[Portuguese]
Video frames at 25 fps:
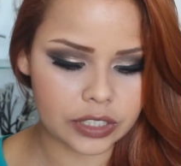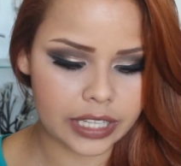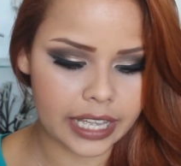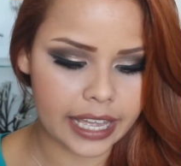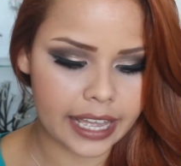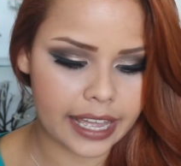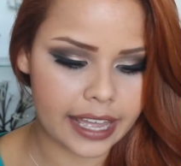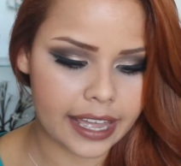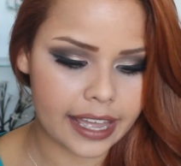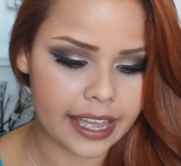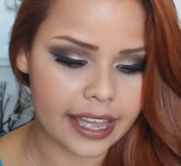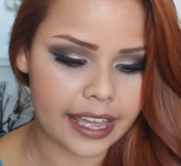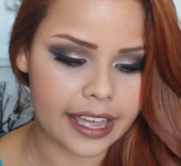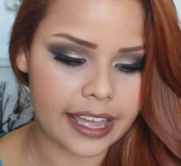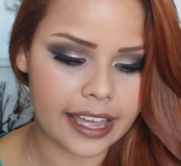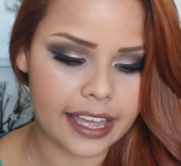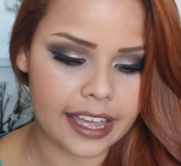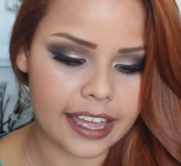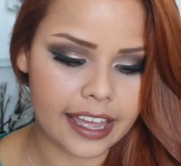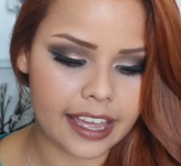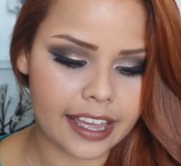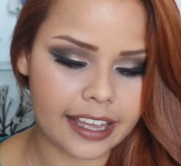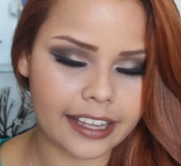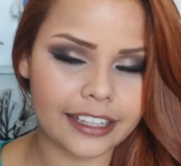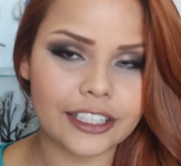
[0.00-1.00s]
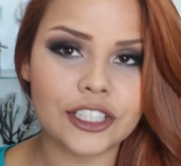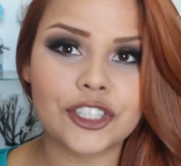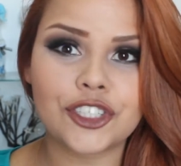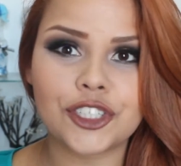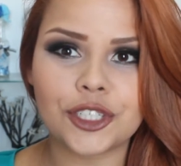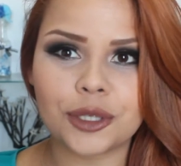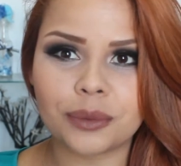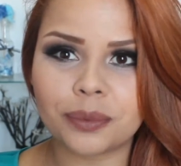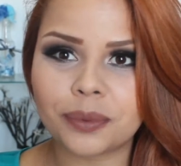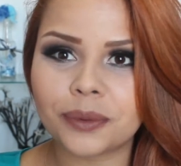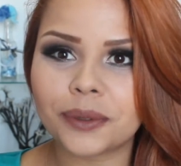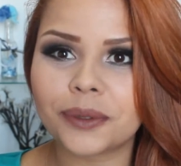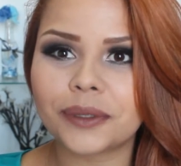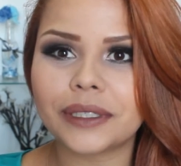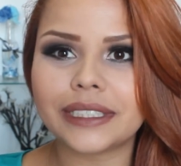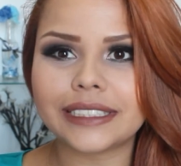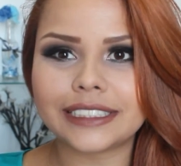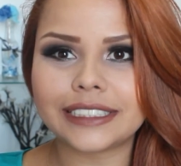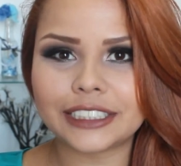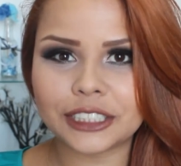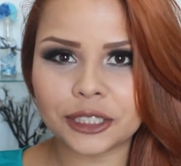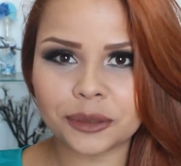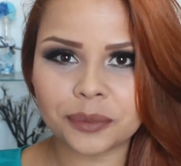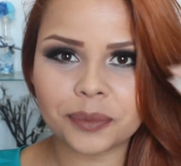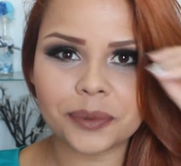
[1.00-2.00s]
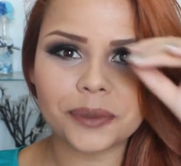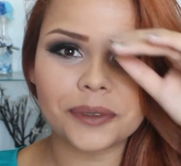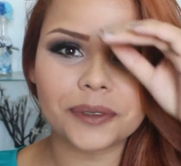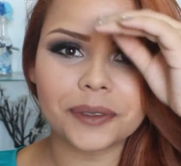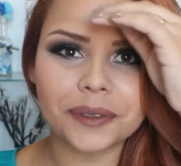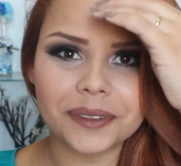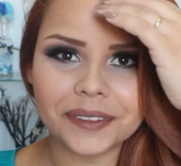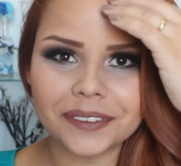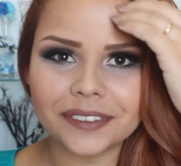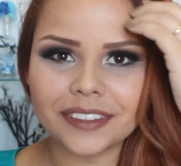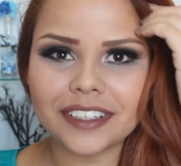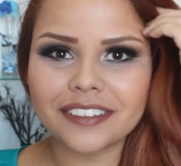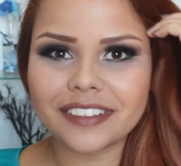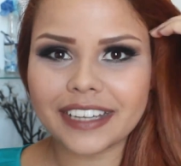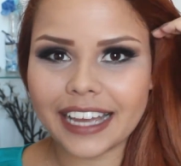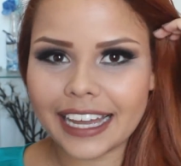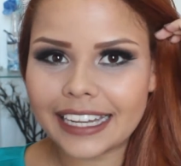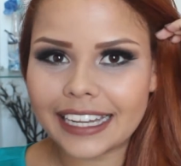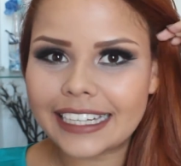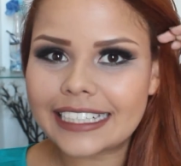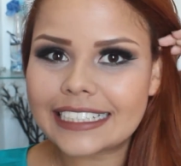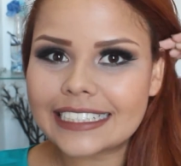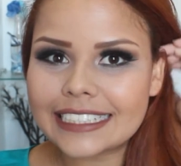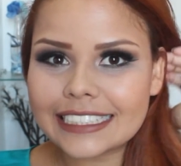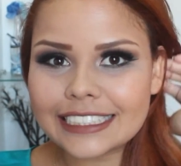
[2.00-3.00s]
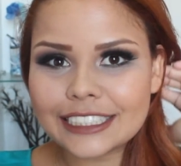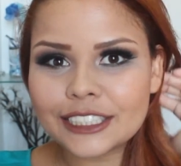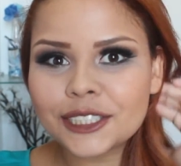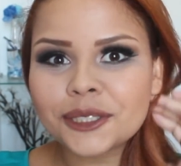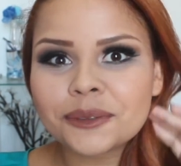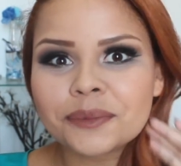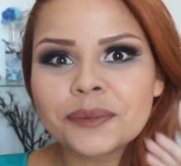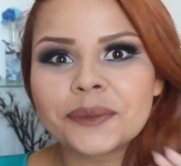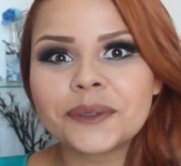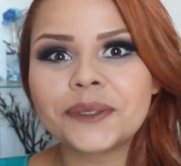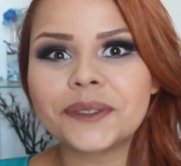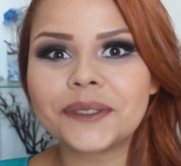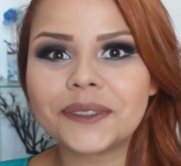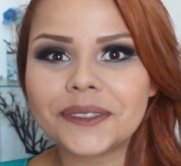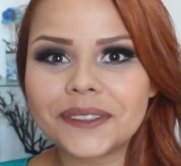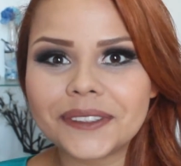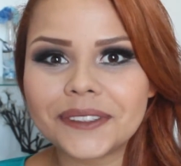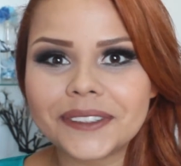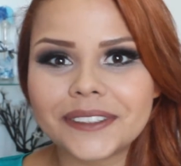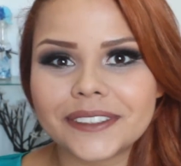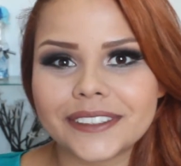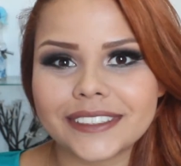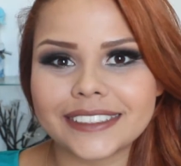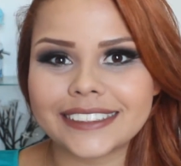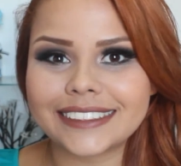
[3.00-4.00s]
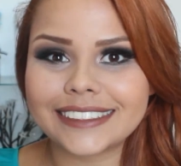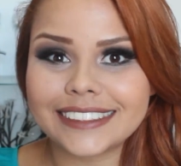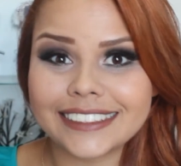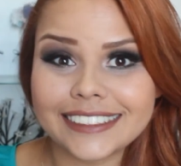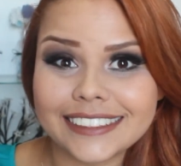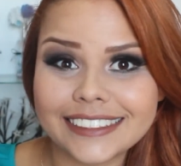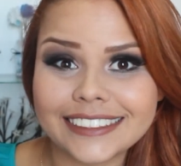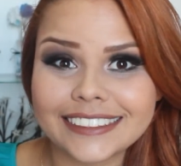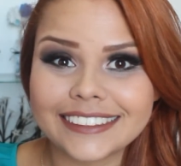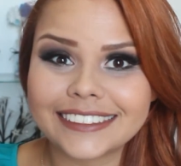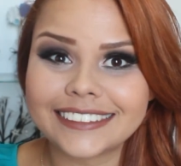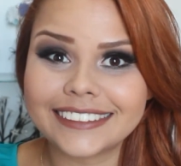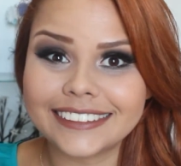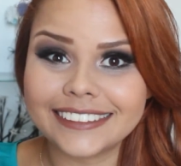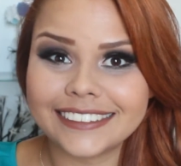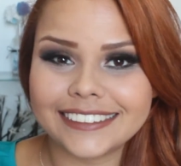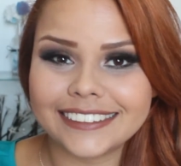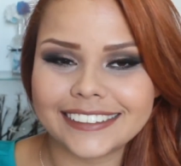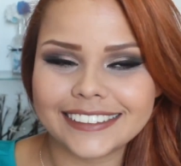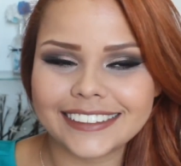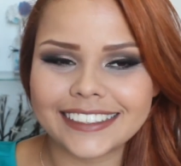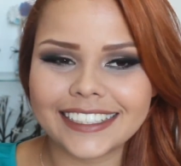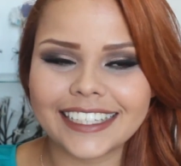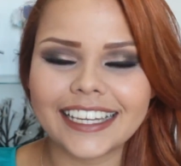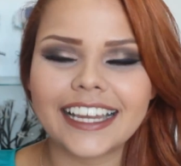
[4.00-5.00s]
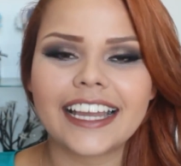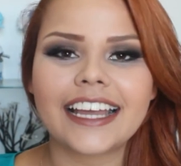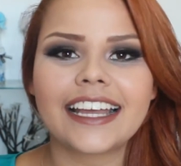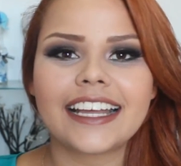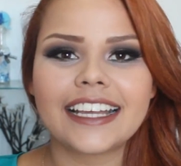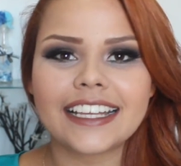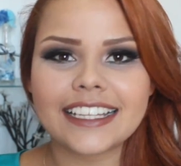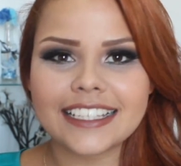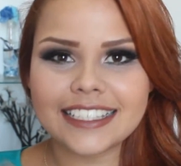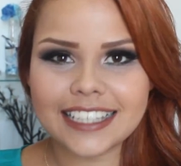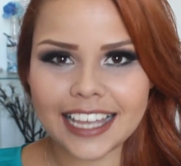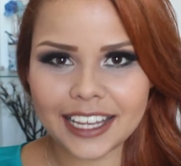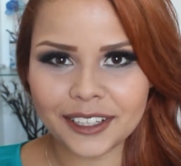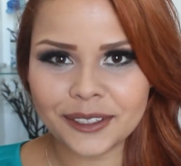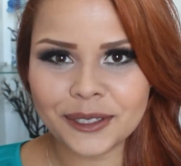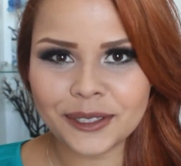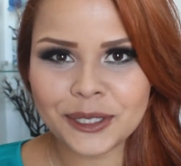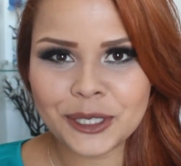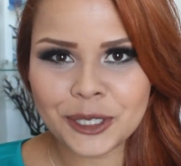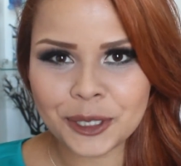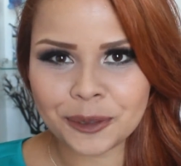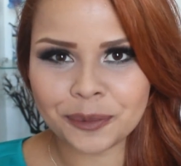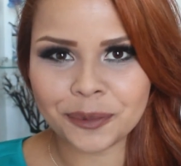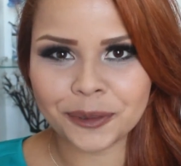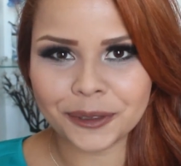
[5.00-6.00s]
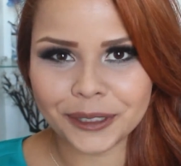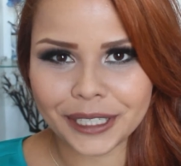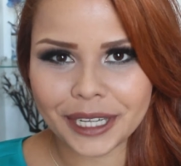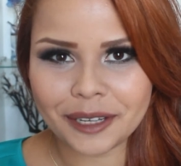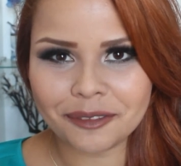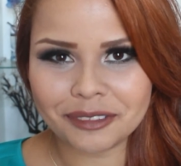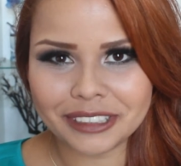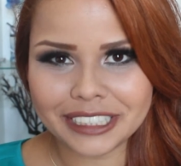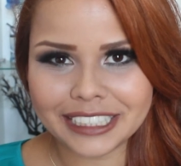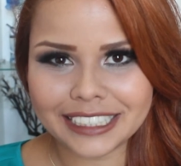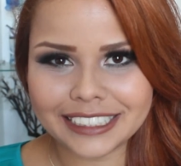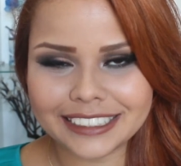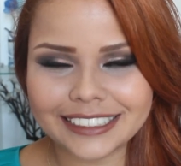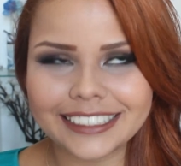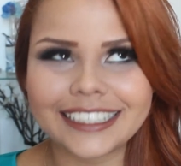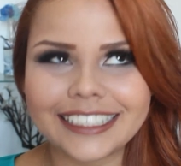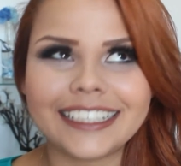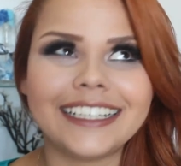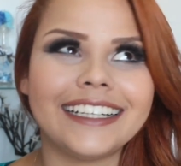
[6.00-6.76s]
É, e tipo, e tipo, vai ficar nesse tipo sai do tipo, né, Miriam?